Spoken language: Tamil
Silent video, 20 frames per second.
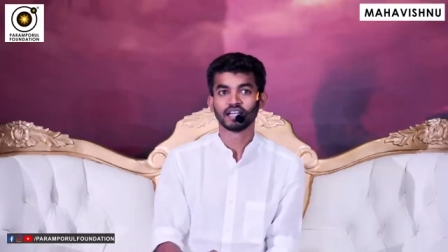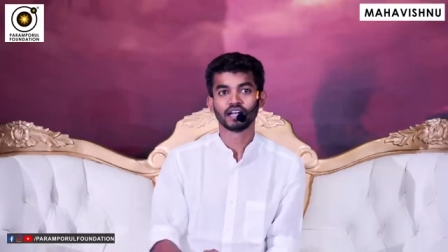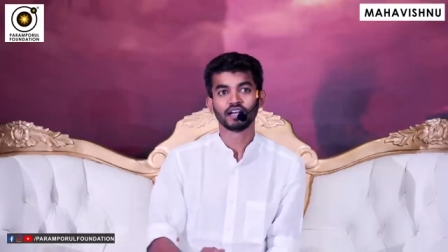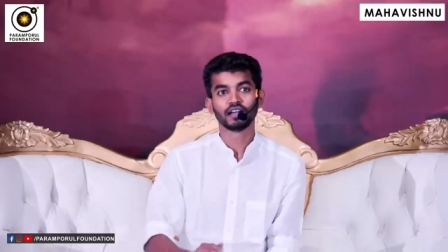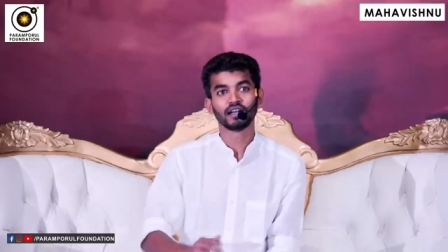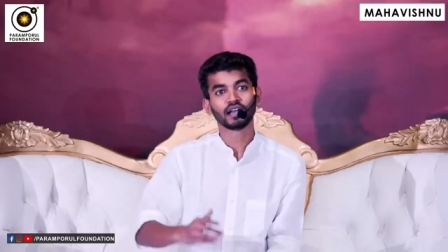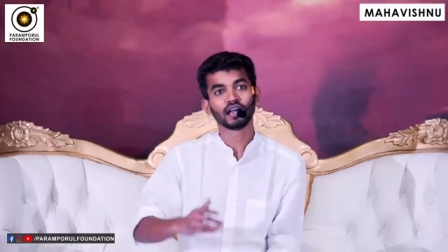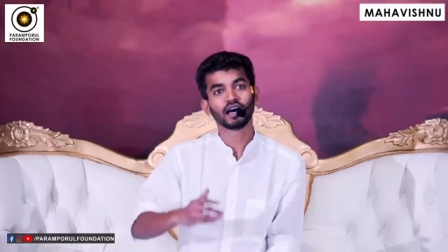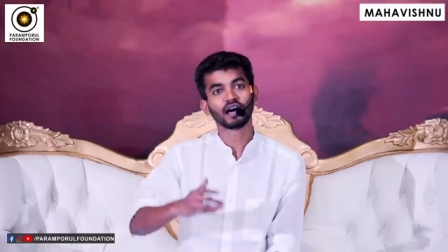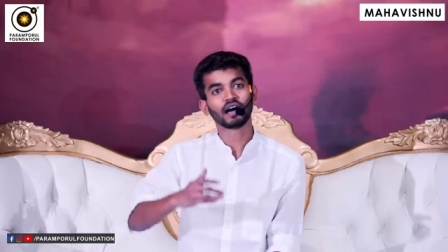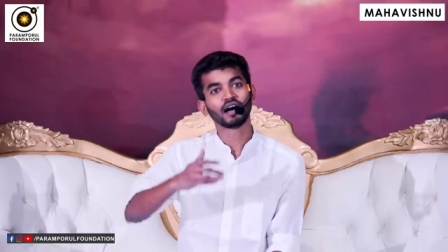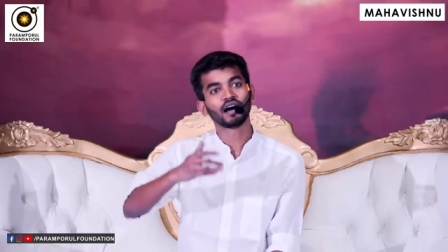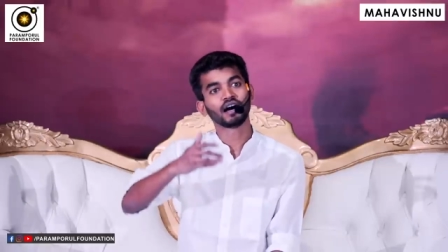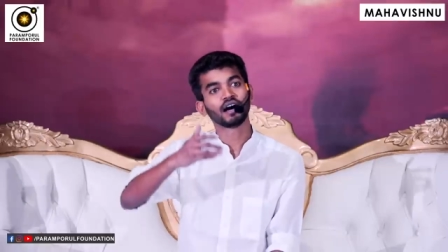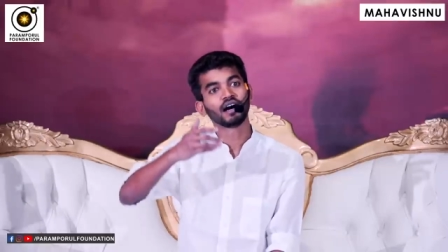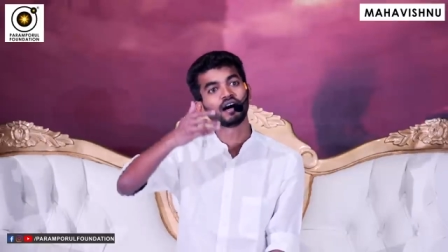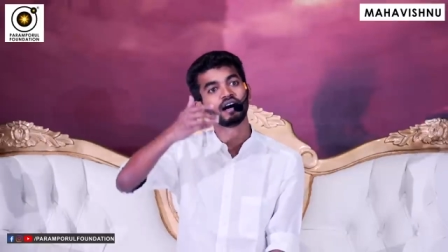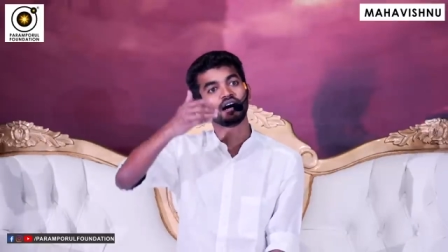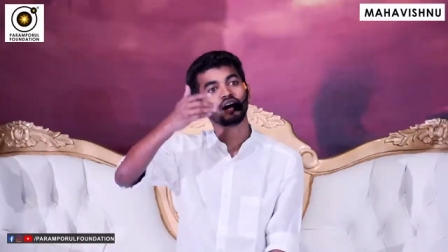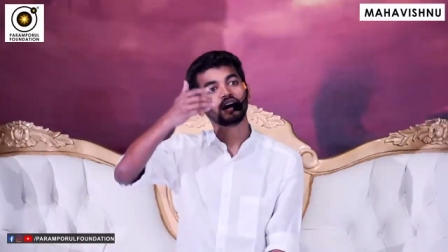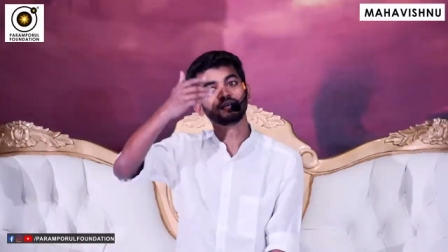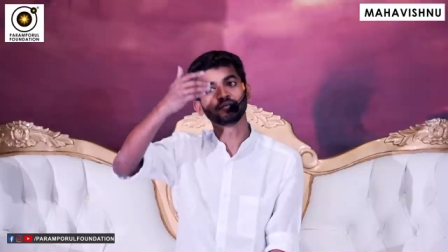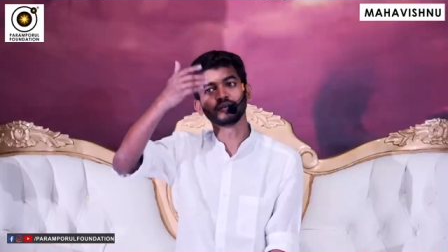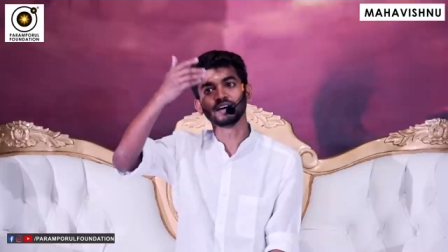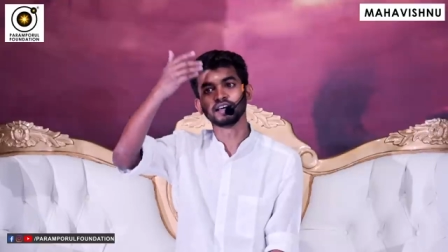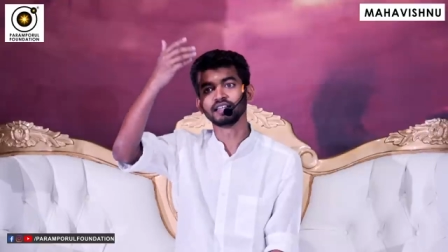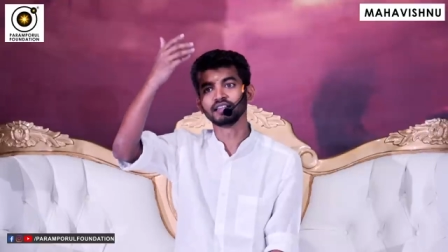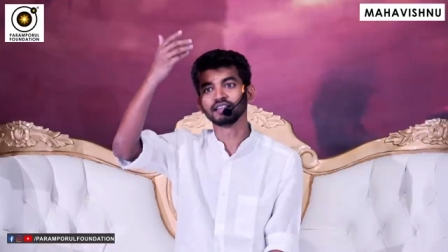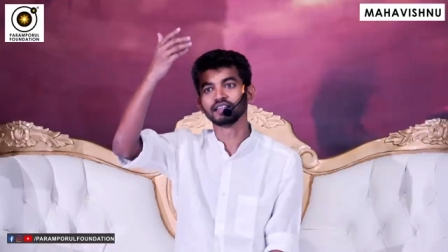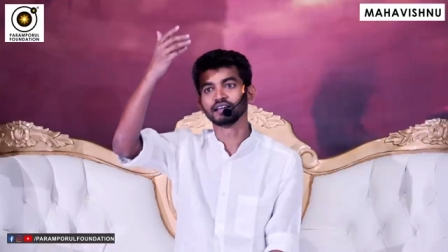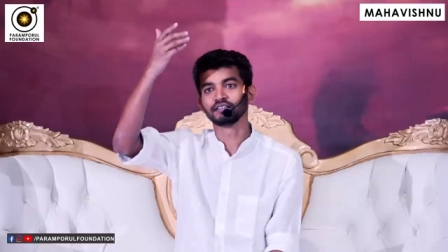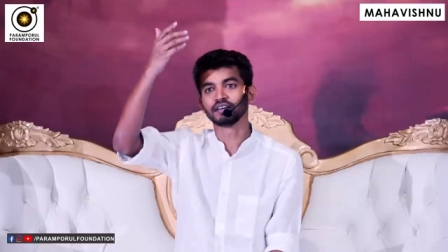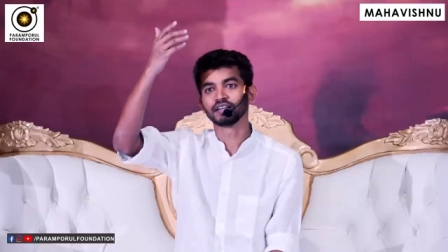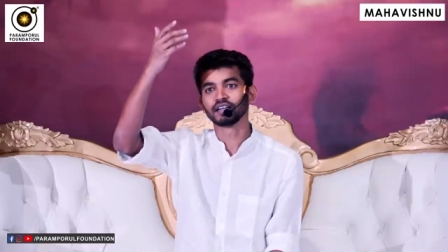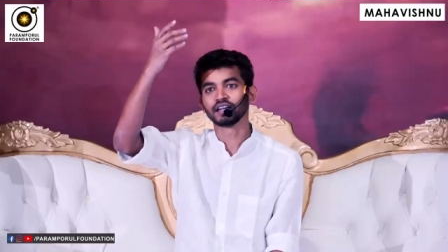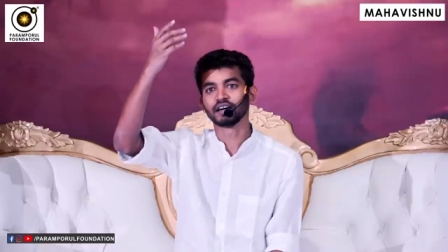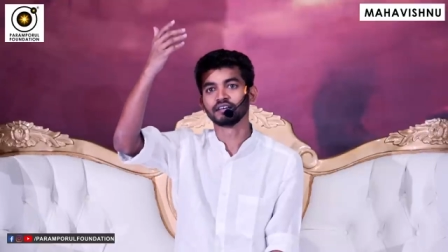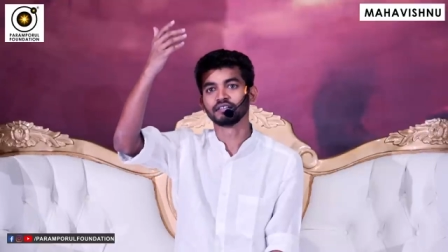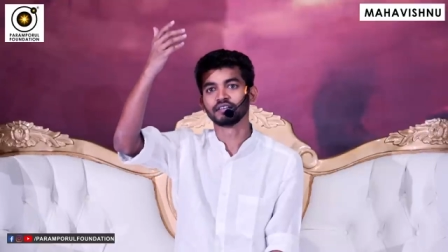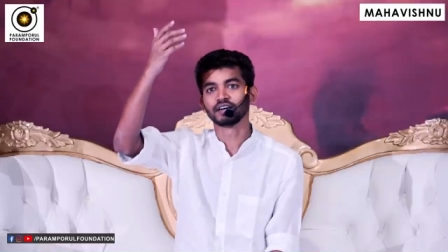எல்லாம்
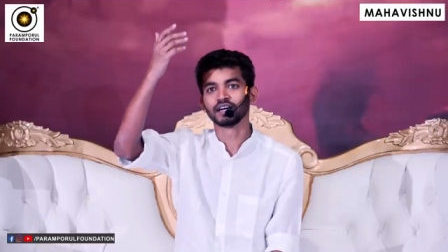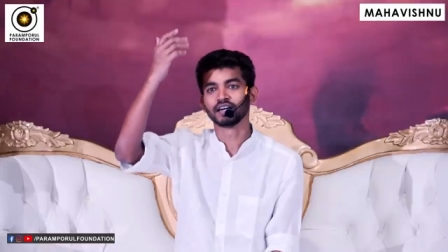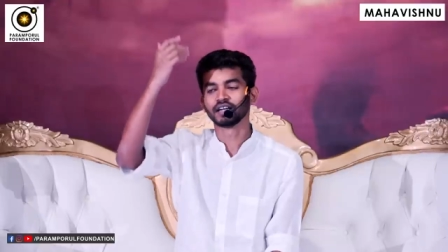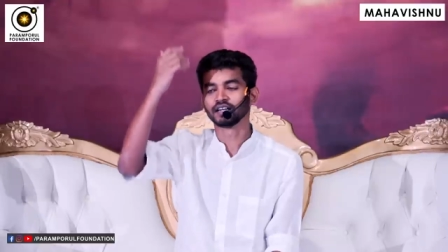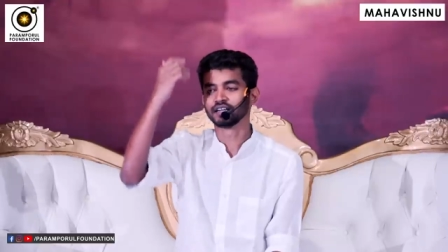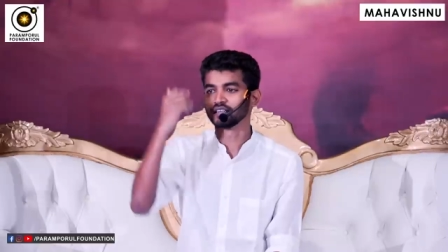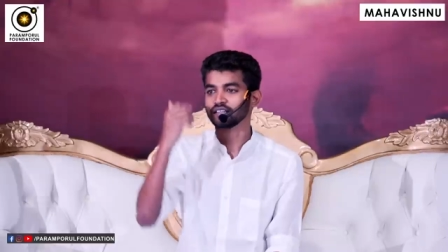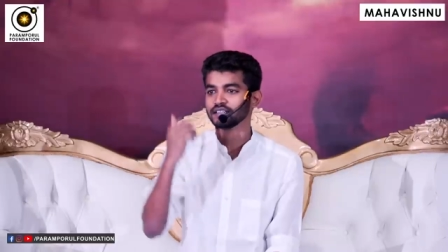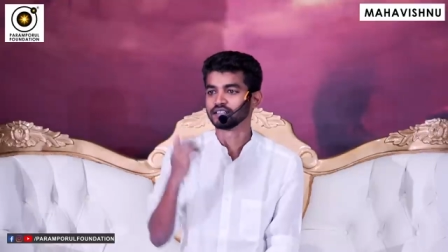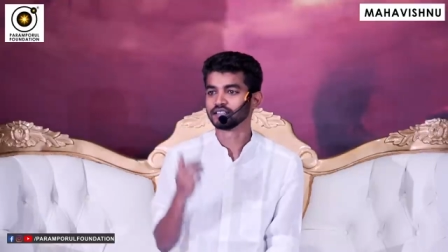அறிந்தவனாவான்